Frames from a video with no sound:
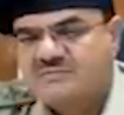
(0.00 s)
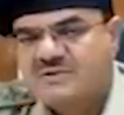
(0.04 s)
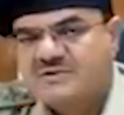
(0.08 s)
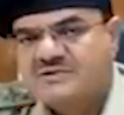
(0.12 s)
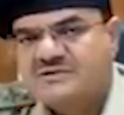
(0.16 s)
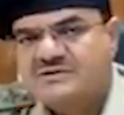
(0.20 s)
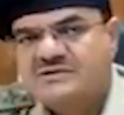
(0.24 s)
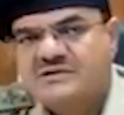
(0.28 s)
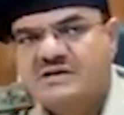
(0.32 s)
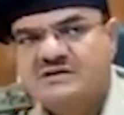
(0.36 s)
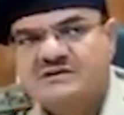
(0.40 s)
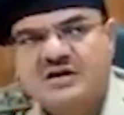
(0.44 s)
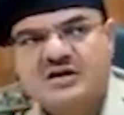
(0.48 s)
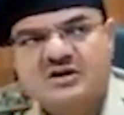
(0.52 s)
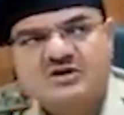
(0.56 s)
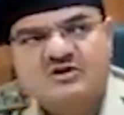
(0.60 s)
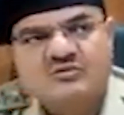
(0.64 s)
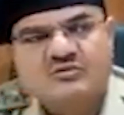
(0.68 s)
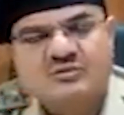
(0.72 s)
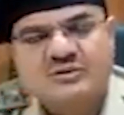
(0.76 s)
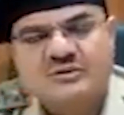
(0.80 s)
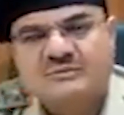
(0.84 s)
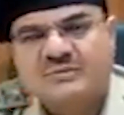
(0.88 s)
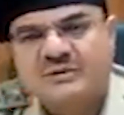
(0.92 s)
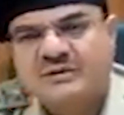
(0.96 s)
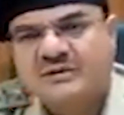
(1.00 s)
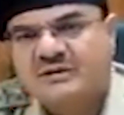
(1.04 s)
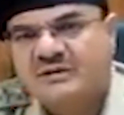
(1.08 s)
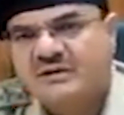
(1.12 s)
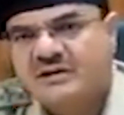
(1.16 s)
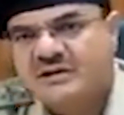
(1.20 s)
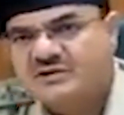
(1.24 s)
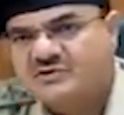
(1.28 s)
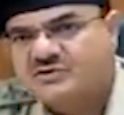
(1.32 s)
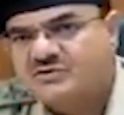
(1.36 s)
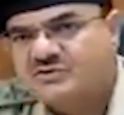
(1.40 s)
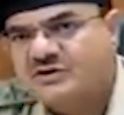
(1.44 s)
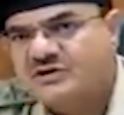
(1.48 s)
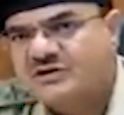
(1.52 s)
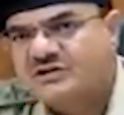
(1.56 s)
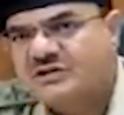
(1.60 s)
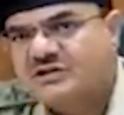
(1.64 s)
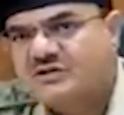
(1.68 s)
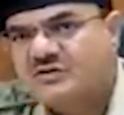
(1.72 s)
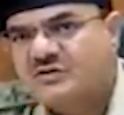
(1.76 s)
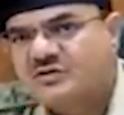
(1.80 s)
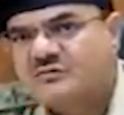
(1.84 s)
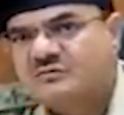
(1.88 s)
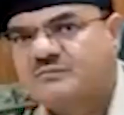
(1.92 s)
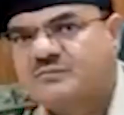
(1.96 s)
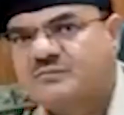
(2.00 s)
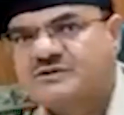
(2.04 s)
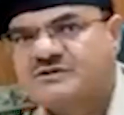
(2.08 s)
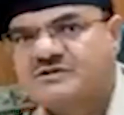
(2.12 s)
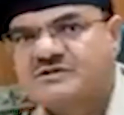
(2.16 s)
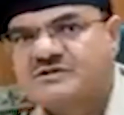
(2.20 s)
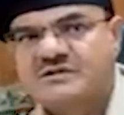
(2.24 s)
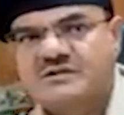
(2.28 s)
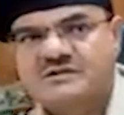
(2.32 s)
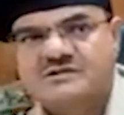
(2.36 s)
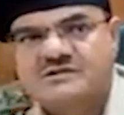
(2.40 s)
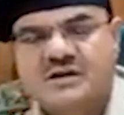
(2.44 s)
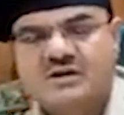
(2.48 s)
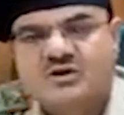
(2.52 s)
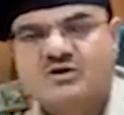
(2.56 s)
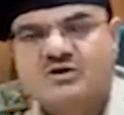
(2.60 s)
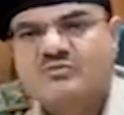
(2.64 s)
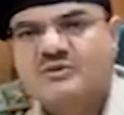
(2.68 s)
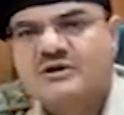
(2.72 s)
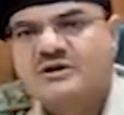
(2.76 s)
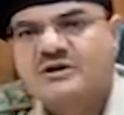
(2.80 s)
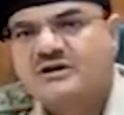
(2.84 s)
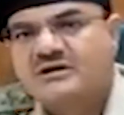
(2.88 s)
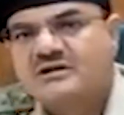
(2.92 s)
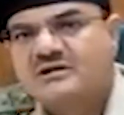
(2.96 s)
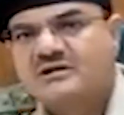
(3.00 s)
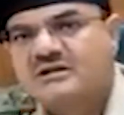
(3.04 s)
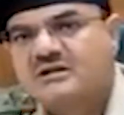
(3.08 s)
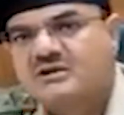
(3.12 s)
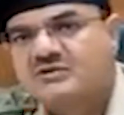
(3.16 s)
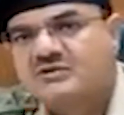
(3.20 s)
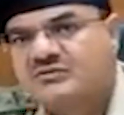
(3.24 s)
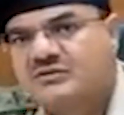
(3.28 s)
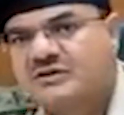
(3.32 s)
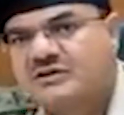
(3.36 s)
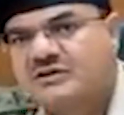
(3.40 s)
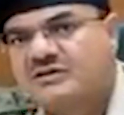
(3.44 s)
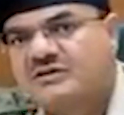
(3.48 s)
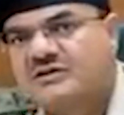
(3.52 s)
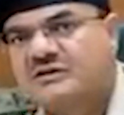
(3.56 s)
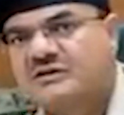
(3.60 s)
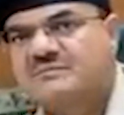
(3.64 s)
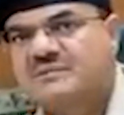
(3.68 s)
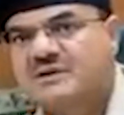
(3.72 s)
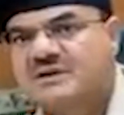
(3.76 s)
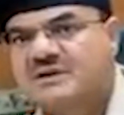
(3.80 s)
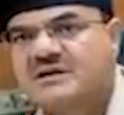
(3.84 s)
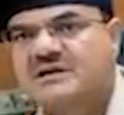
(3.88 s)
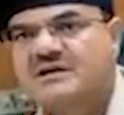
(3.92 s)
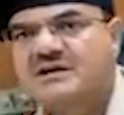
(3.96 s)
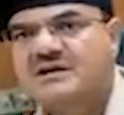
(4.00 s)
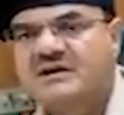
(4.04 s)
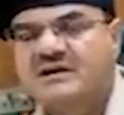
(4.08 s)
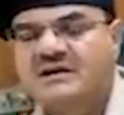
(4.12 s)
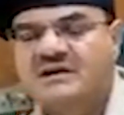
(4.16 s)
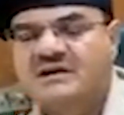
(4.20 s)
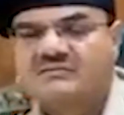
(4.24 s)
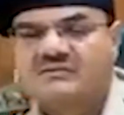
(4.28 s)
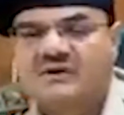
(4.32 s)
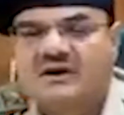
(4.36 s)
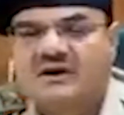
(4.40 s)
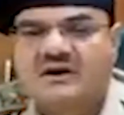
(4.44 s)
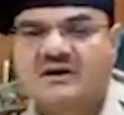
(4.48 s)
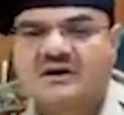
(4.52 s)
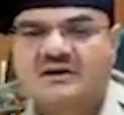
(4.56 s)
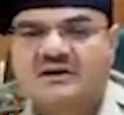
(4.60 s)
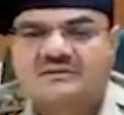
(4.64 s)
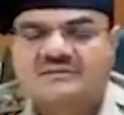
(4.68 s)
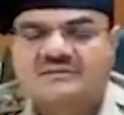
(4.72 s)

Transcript: ये पच्चीस हजार रूपए पहले ले चुके थे और पच्चीस हजार रूपए लेते हुए ये पकड़े गए हैं